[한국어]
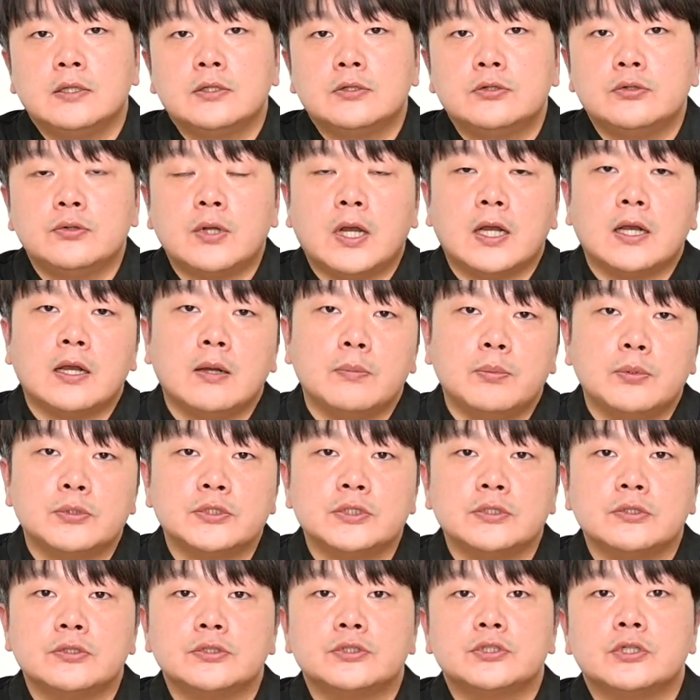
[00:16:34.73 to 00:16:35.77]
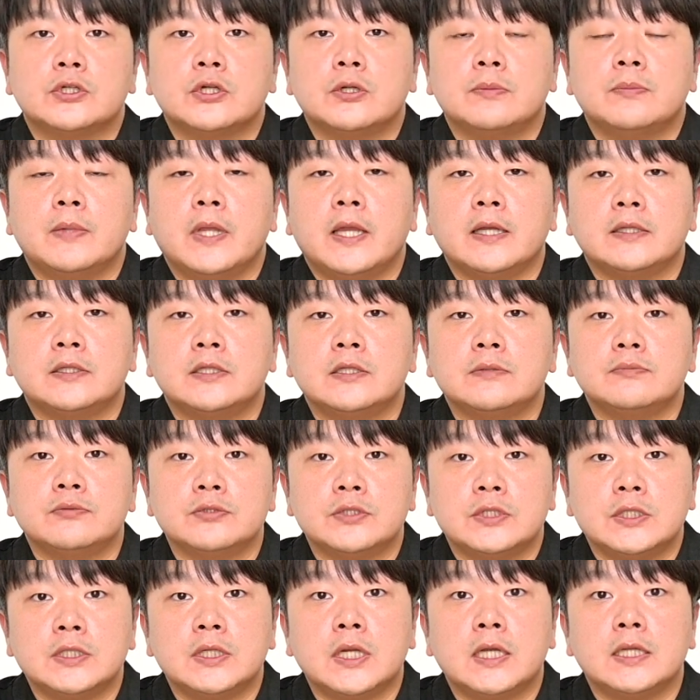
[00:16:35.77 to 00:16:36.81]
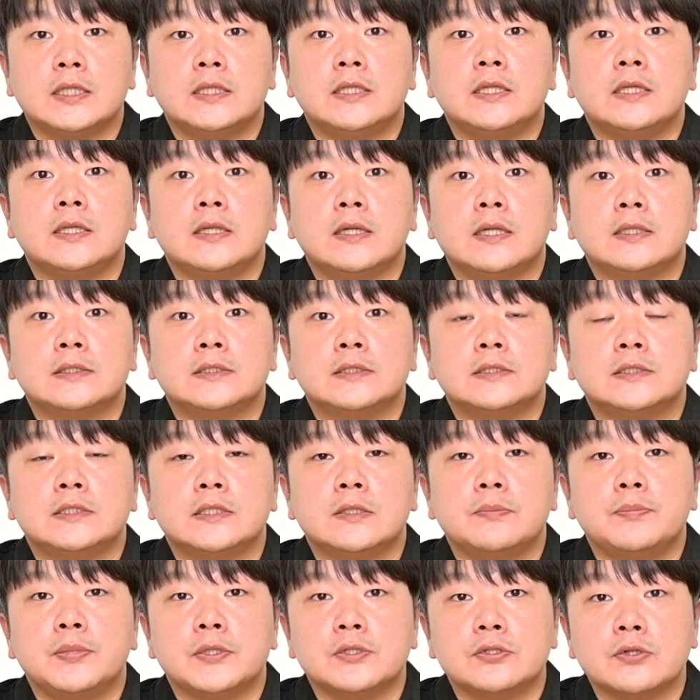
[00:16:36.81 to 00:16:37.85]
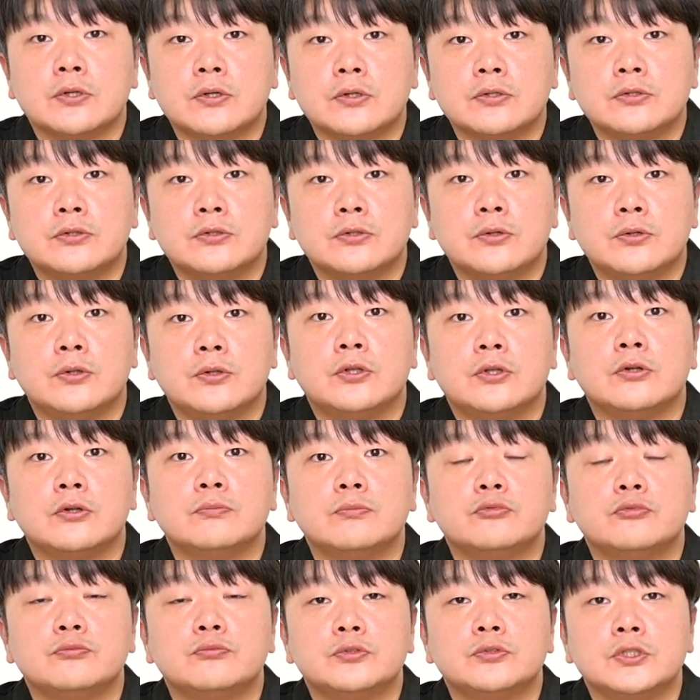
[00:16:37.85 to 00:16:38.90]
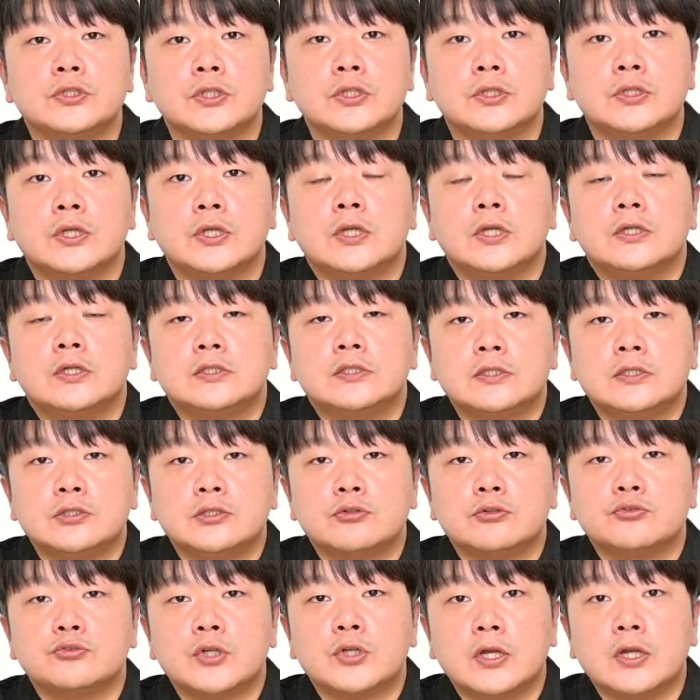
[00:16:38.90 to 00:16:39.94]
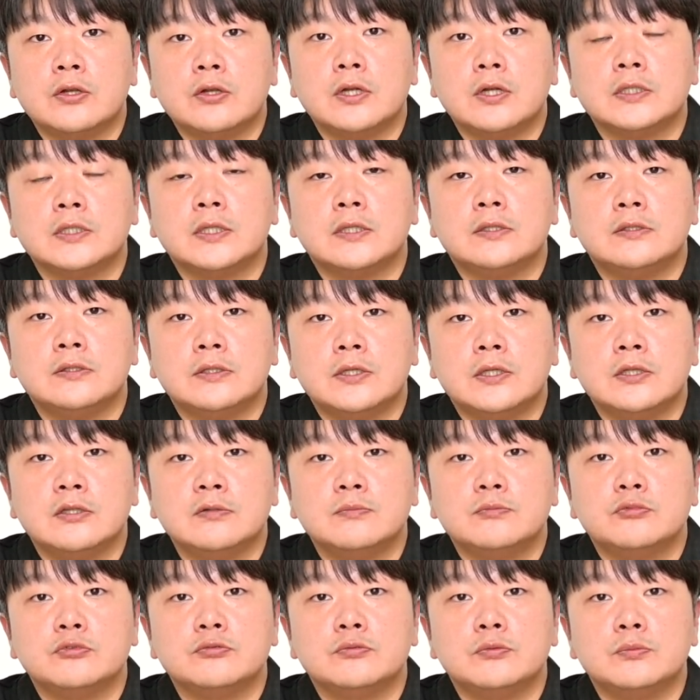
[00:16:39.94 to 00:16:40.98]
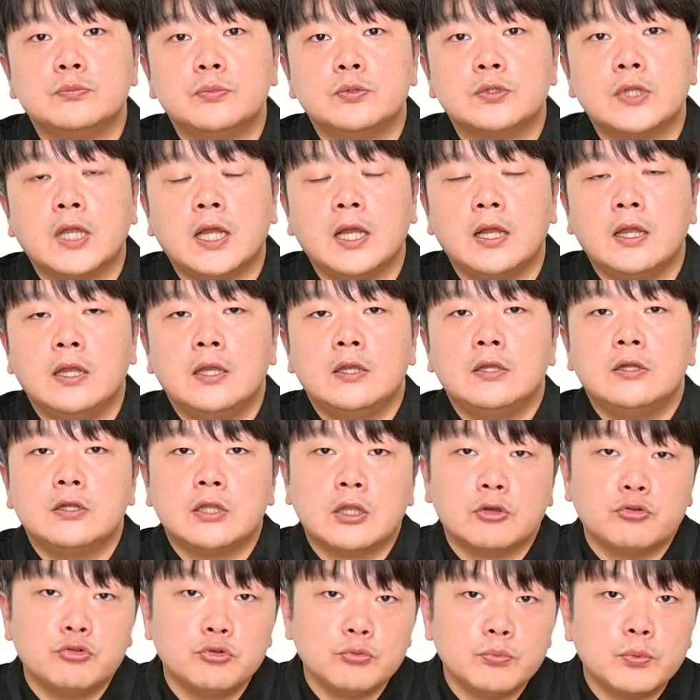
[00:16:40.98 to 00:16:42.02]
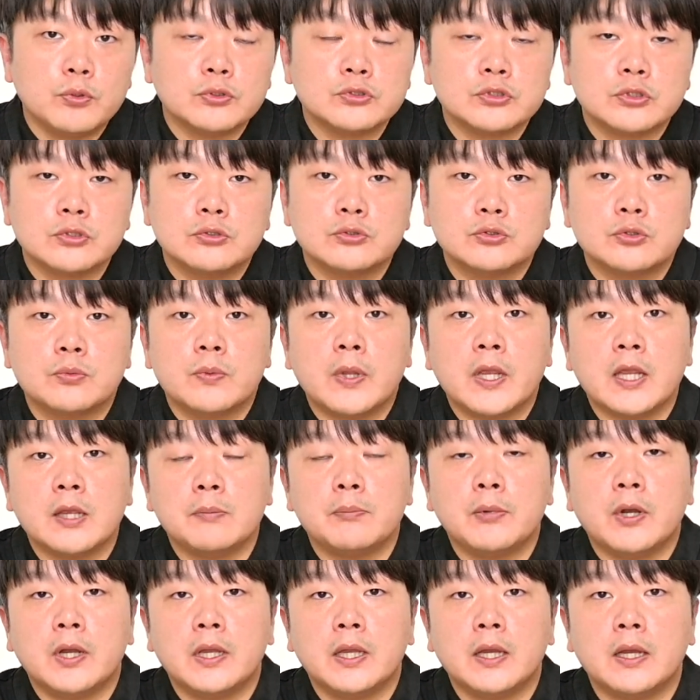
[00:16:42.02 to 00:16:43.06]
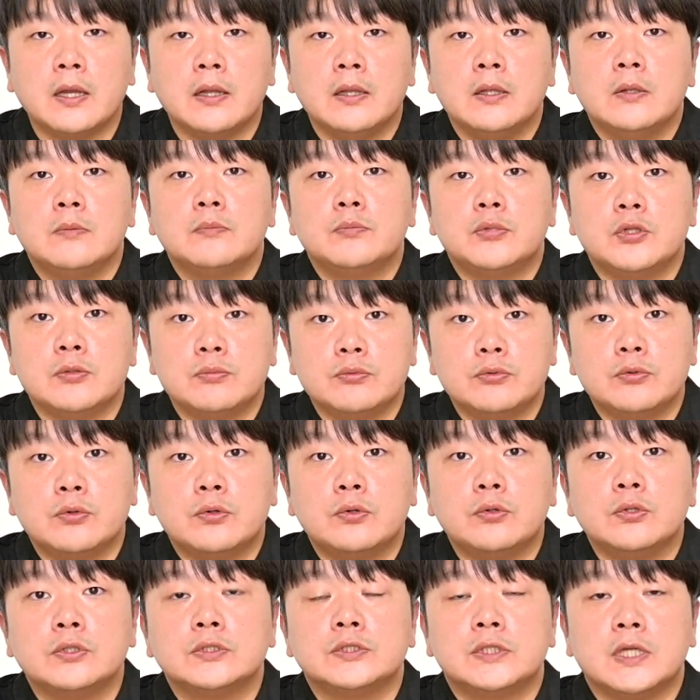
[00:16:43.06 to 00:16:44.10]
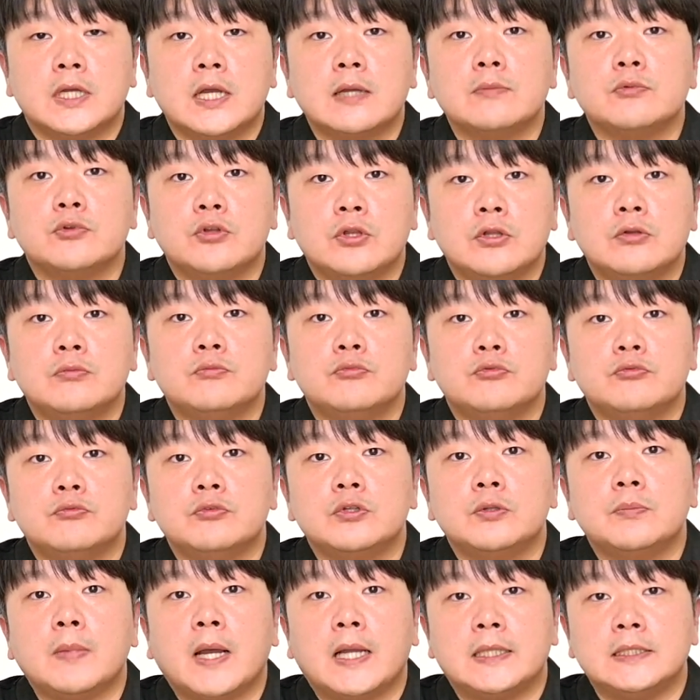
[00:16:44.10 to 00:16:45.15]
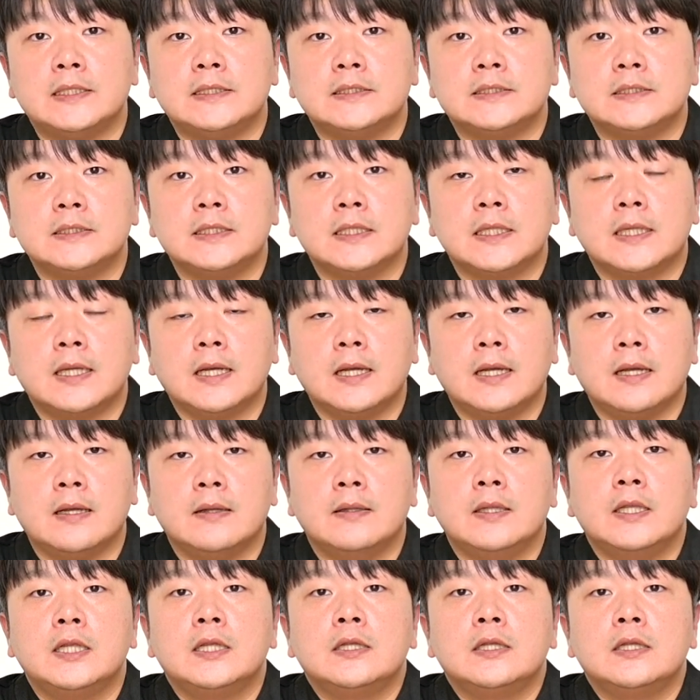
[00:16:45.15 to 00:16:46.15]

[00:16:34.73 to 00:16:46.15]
그리고 아까 보신 것처럼 액티브 디라이팅이라든지 픽처 컨트롤 이런 부분은 실제로 촬영할 때 느끼는 부분보다 이렇게 후보정을 좀 해봐야 피부로 체감이 되는 부분이 많이 있으니까